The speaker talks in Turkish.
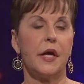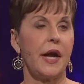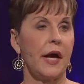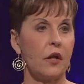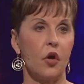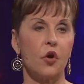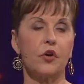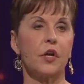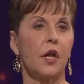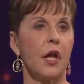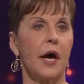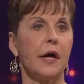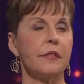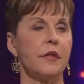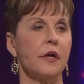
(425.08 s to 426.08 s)
Orada çok
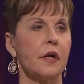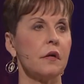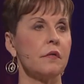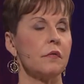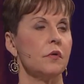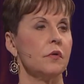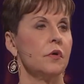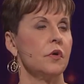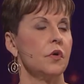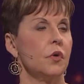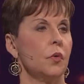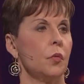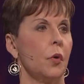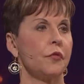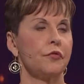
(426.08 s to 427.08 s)
şey öğrendim.
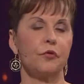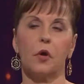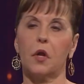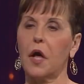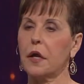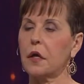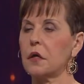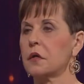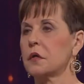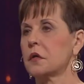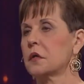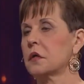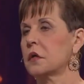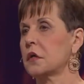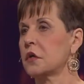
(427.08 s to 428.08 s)
Çok zor
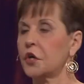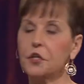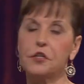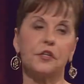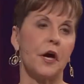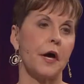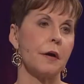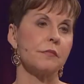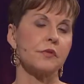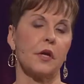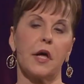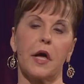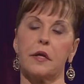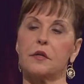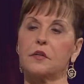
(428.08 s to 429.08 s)
zamanlarda
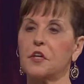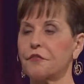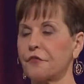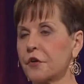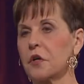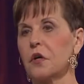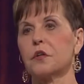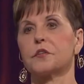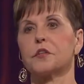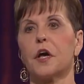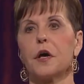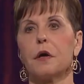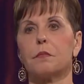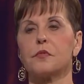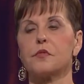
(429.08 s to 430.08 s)
geçirdim ve öğrendim
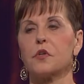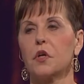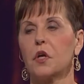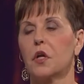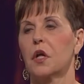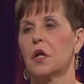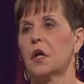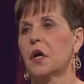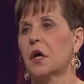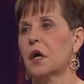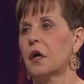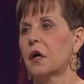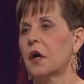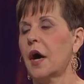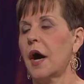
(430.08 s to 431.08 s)
ki
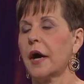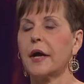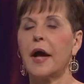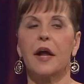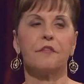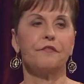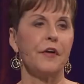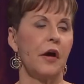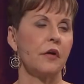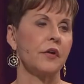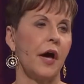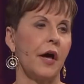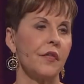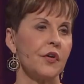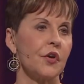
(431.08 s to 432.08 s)
e,
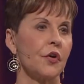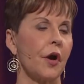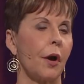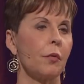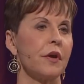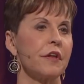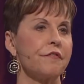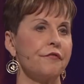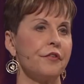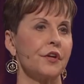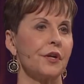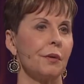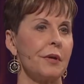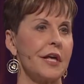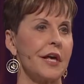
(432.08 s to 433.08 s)
boyunduruk altına girmeyi
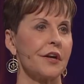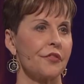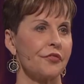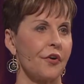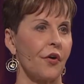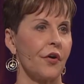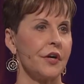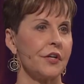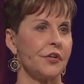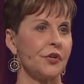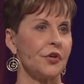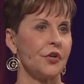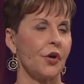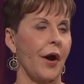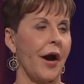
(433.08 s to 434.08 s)
öğrenmeden
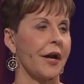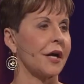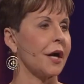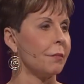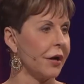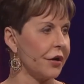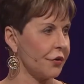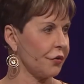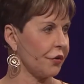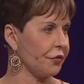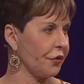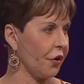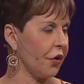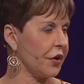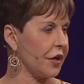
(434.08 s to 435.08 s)
yetki sahibi
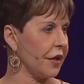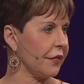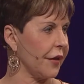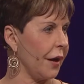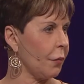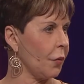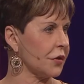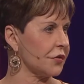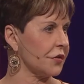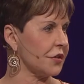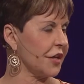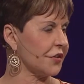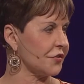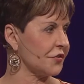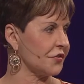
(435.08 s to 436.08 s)
olamıyorsunuz.
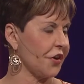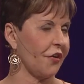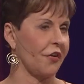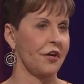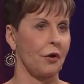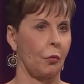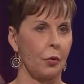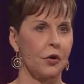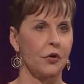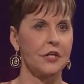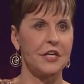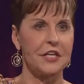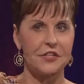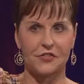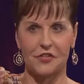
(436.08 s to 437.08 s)
İnanın bunu
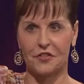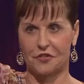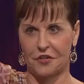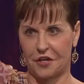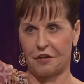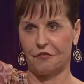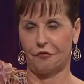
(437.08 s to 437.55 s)
kabullenmek kolay